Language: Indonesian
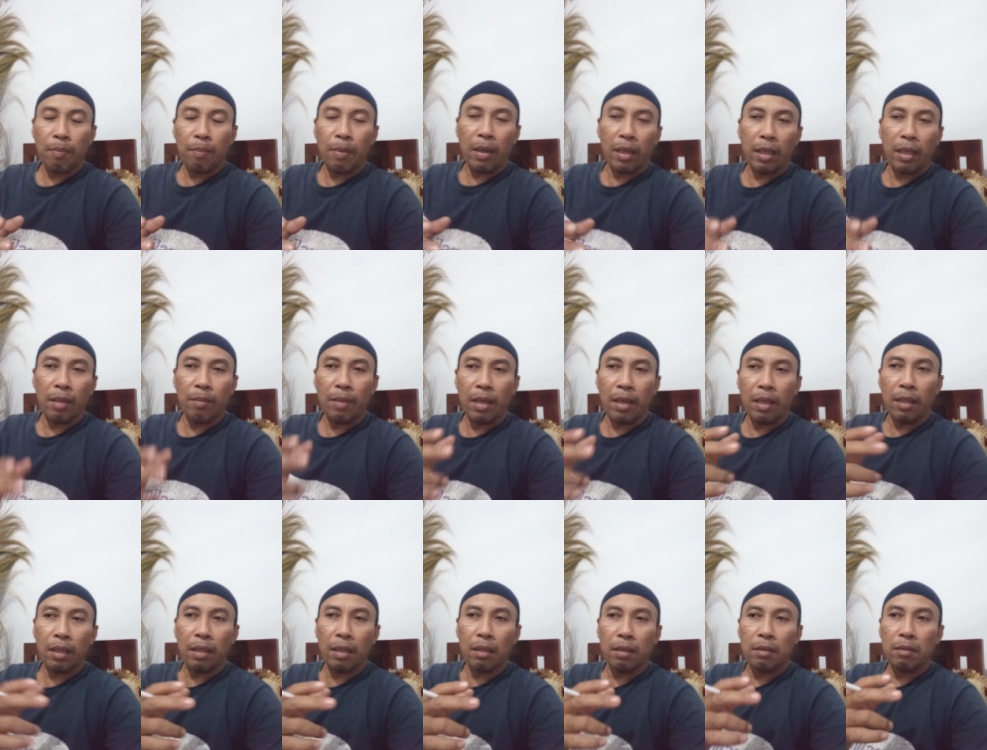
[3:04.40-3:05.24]

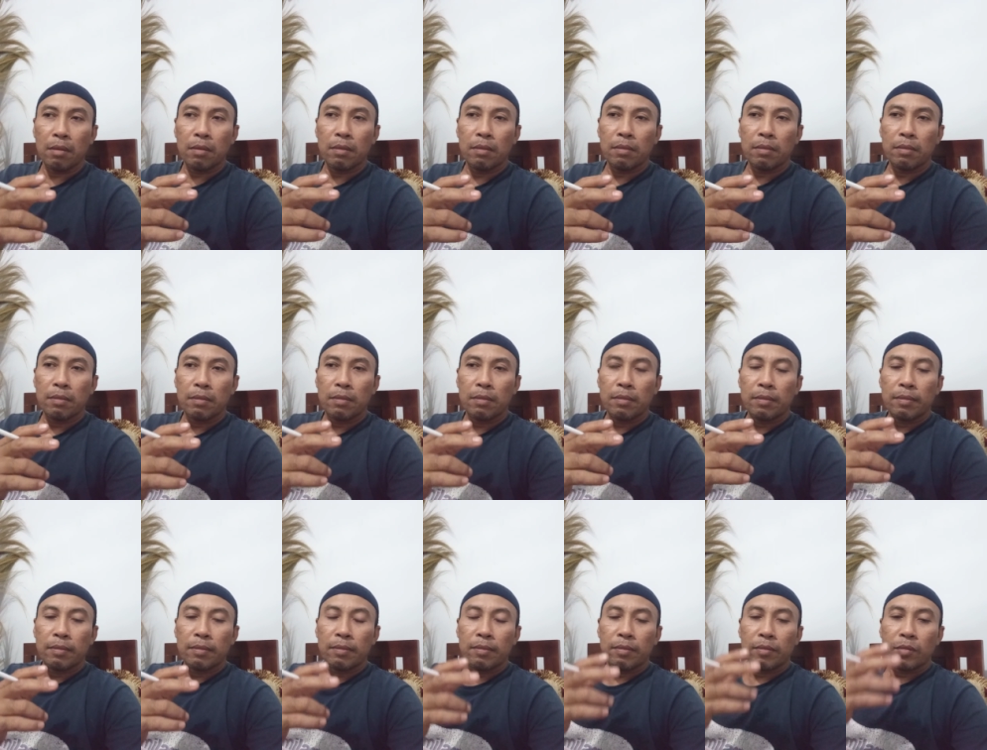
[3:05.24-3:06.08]
bagaimana
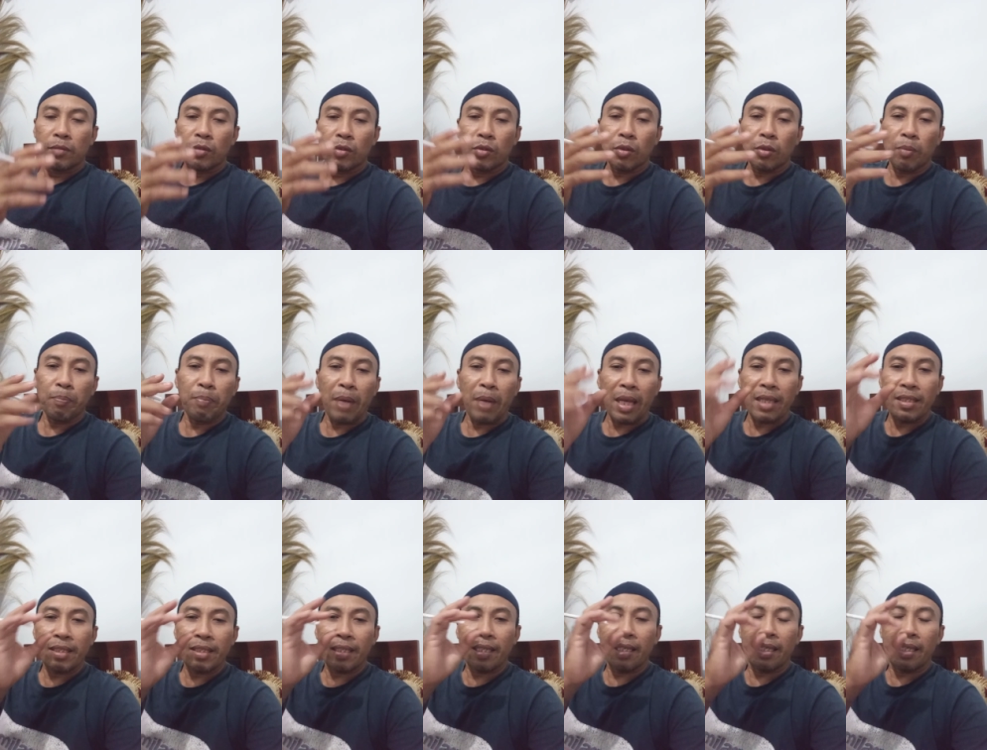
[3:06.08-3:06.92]
coba
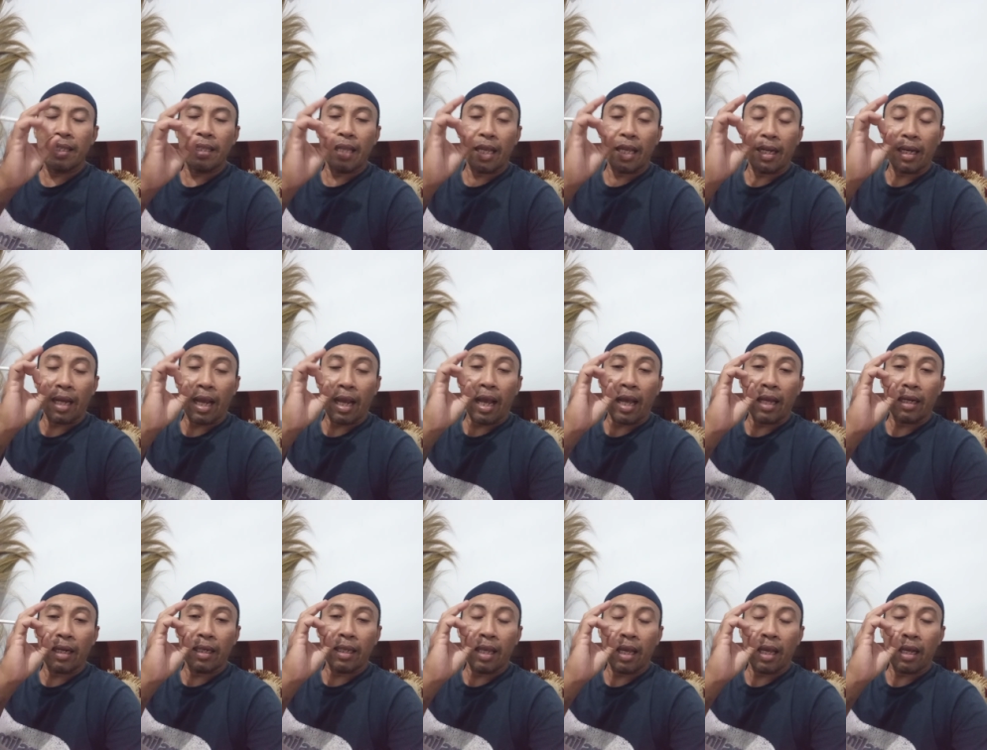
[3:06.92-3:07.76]
sekitar
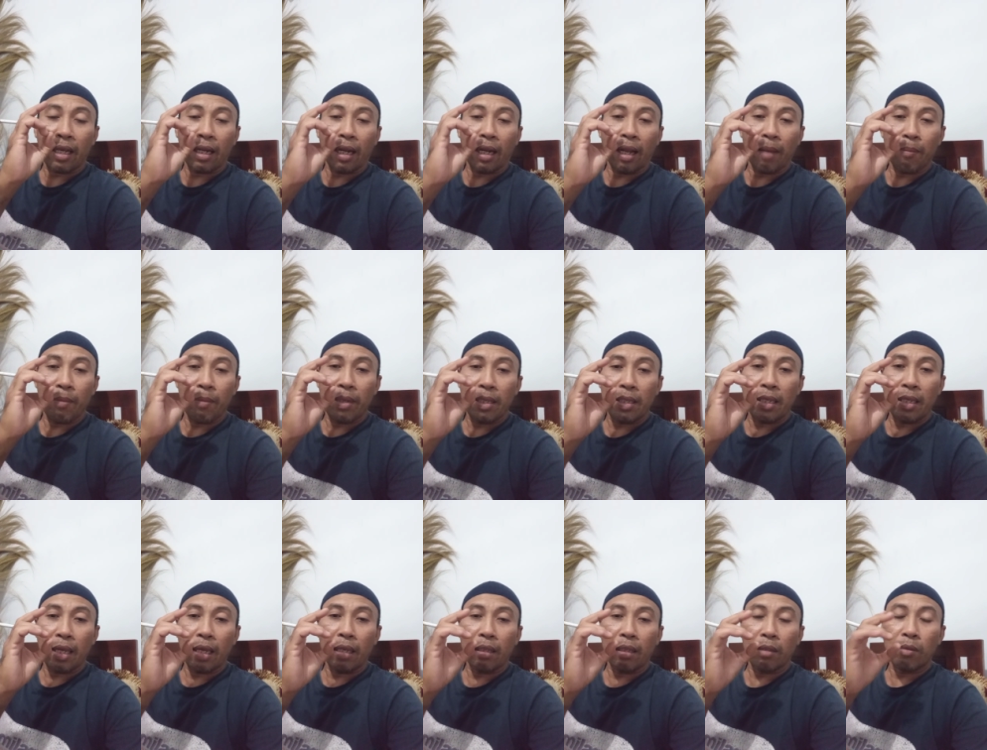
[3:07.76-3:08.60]
area
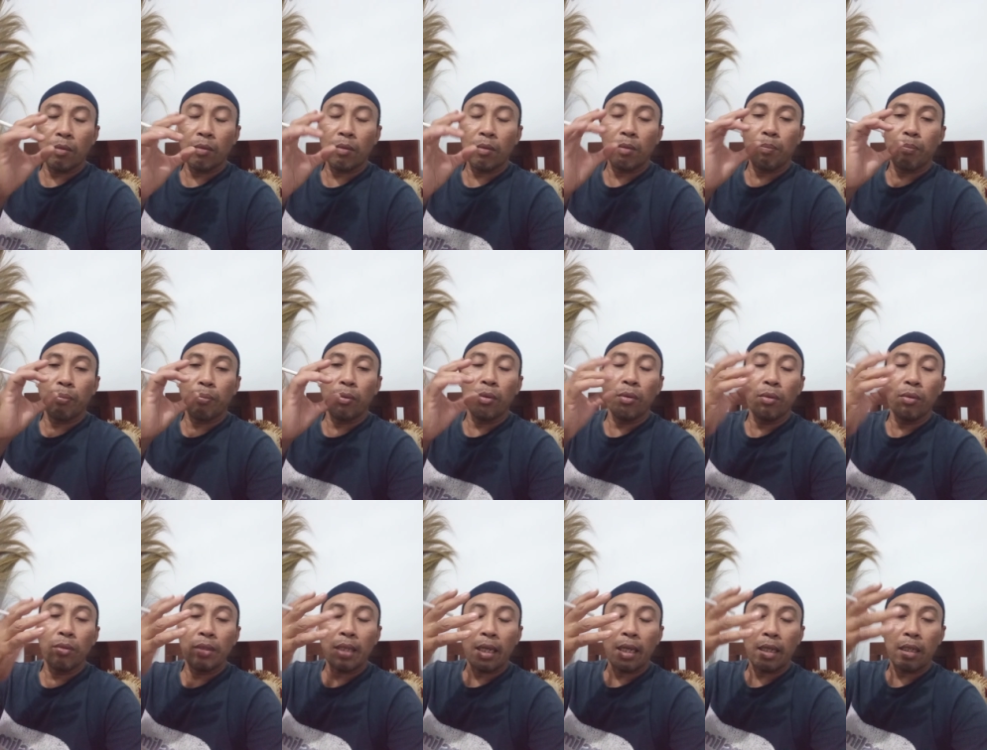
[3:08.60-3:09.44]
kelaminnya itu
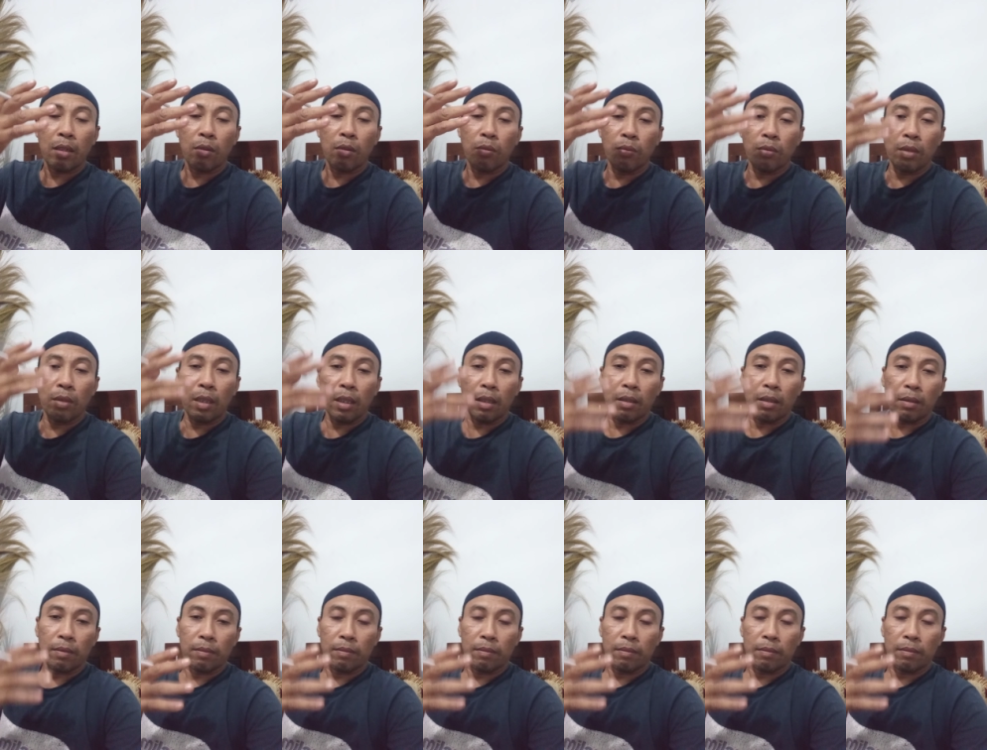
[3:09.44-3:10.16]
bulunya digunting